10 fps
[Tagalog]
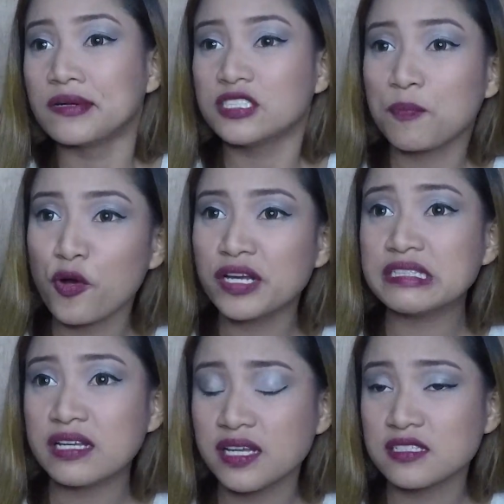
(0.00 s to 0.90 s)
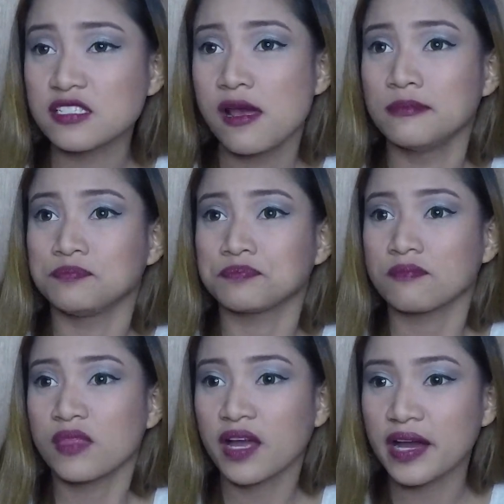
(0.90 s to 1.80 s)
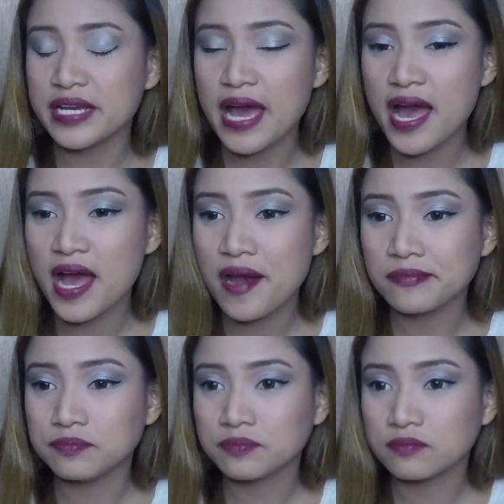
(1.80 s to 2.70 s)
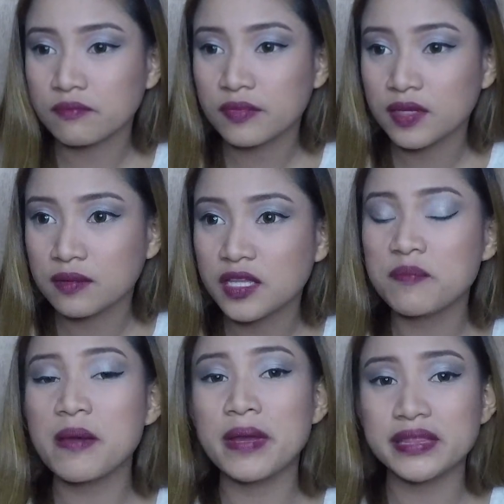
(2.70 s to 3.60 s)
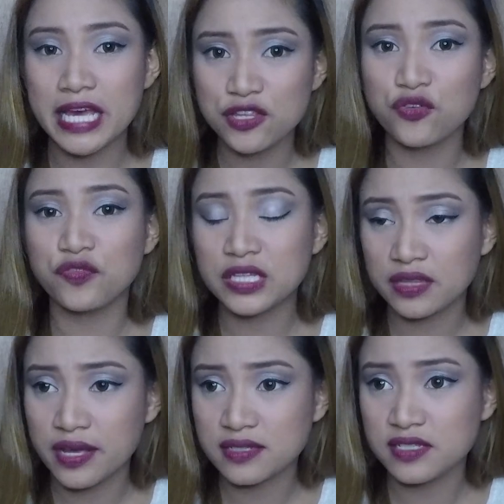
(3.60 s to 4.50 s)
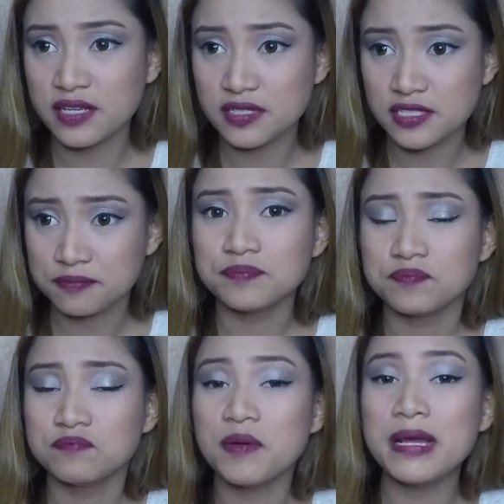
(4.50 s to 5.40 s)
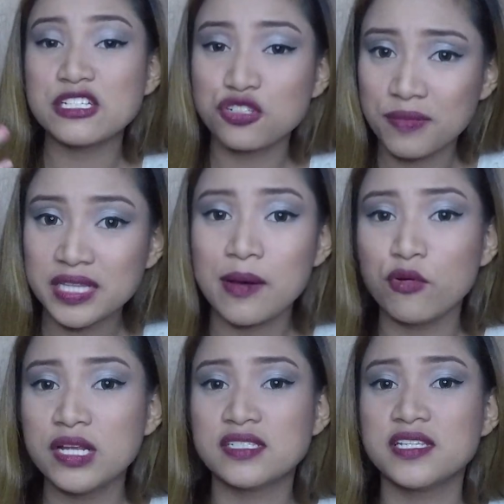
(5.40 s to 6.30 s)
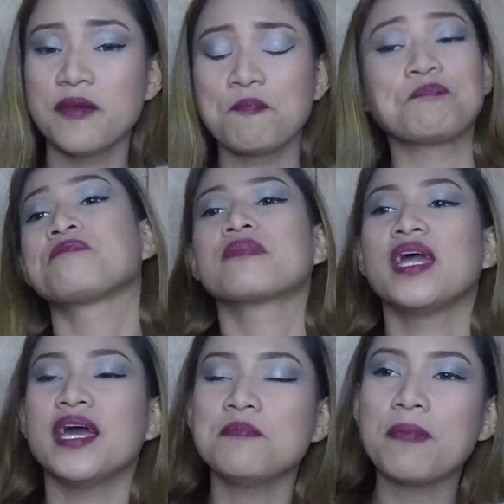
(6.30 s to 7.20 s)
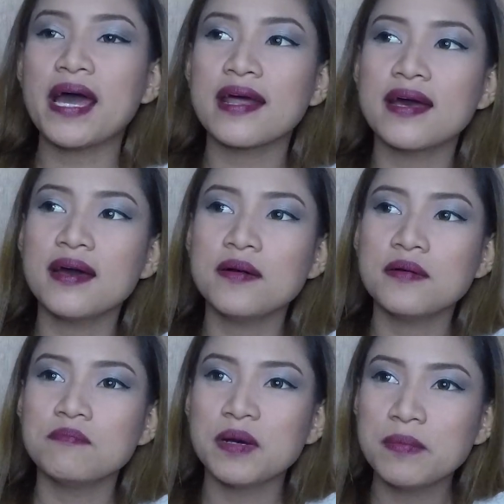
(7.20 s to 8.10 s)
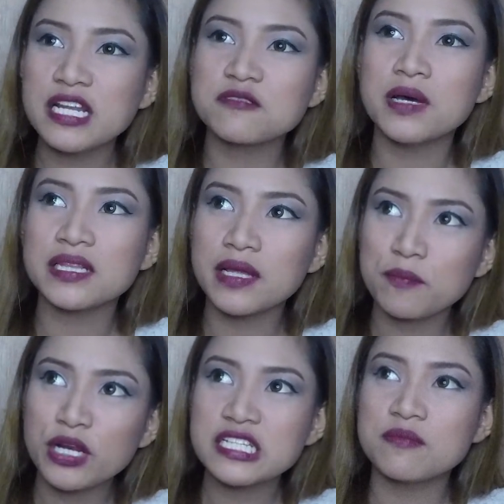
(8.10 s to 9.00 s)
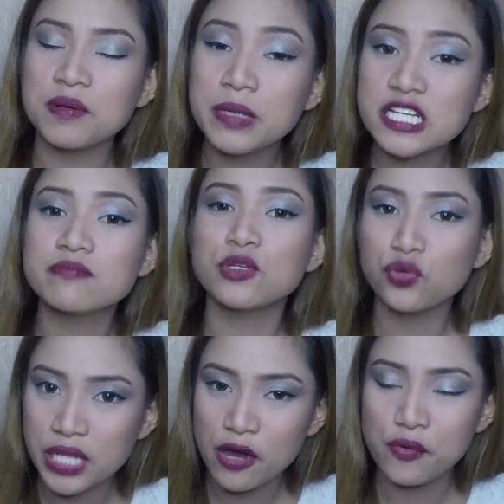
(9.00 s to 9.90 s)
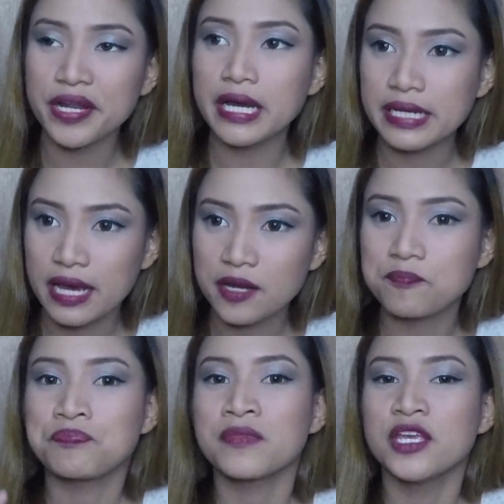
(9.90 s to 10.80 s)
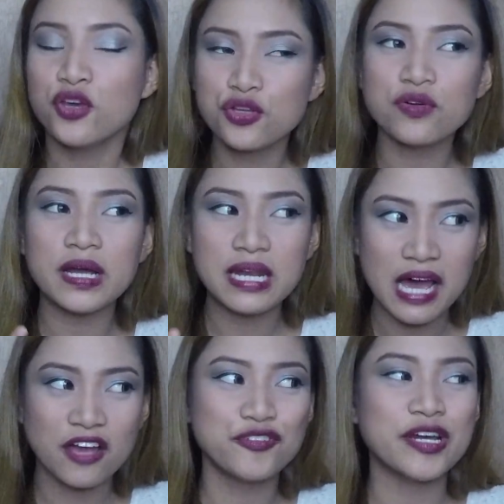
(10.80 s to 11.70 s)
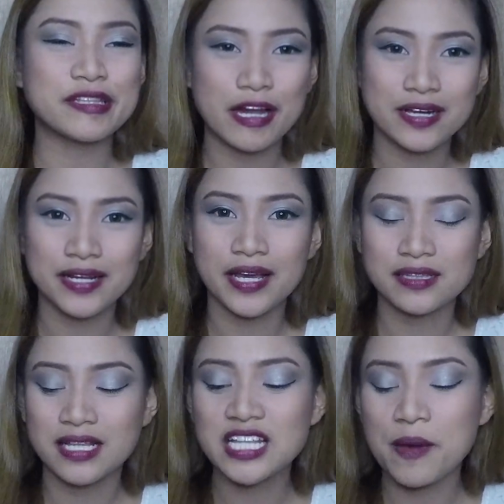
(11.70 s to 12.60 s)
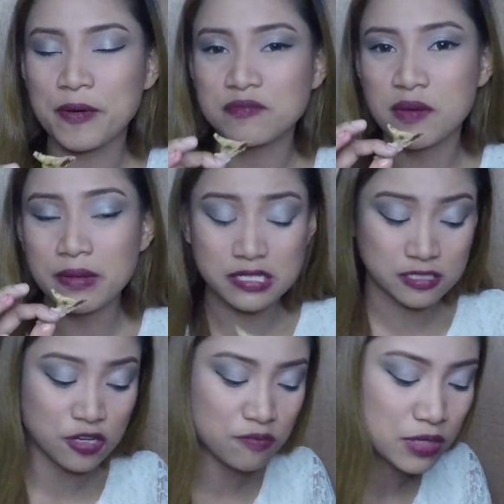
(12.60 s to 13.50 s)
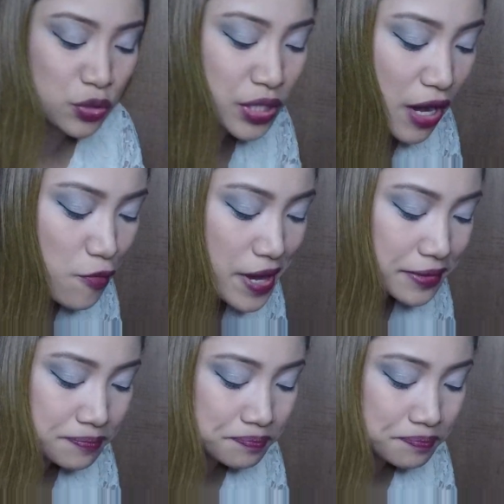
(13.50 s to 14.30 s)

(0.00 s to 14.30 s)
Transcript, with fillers: the point is, kaya na-maintain yung fitness is mabilis yung metabolism. And para mabilis metabolism, mabilis matunawan, ayan, yun yung kailangan yung i-target na dapat mabilis kayong matunawan.